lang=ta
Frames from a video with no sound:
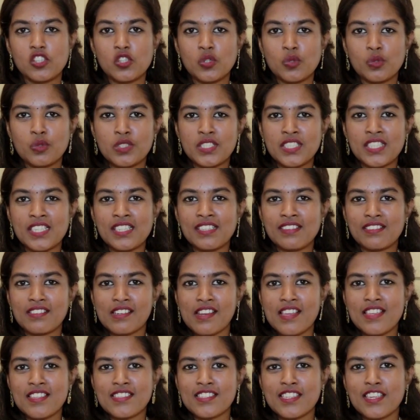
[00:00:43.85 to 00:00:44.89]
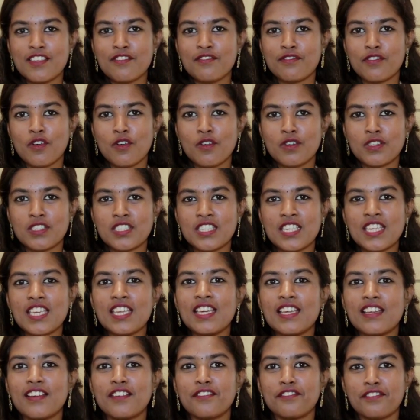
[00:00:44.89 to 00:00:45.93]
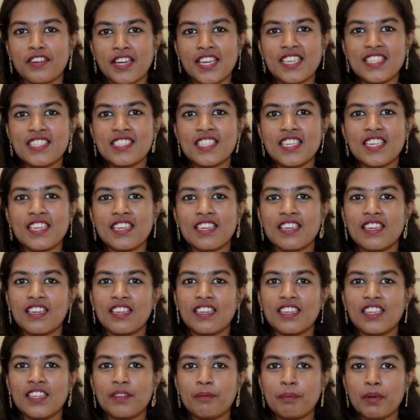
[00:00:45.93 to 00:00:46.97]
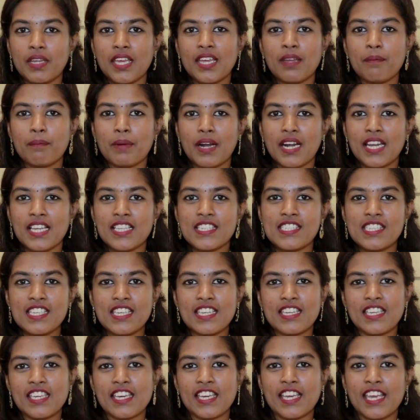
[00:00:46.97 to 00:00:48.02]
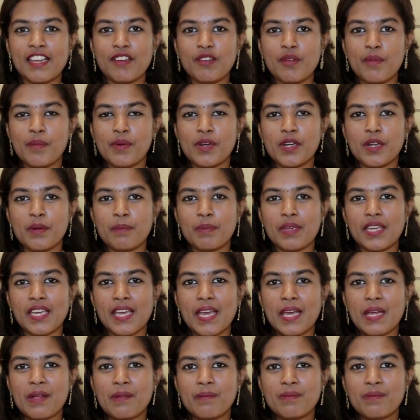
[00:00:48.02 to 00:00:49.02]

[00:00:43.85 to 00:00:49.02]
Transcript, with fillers: டூ ஜி த்ரீ ஜி ஃபோர் ஜி ஃபைவ் ஜி இப்படியே பல ஜி நீங்கள் கேள்விப்பட்டிருப்பீங்க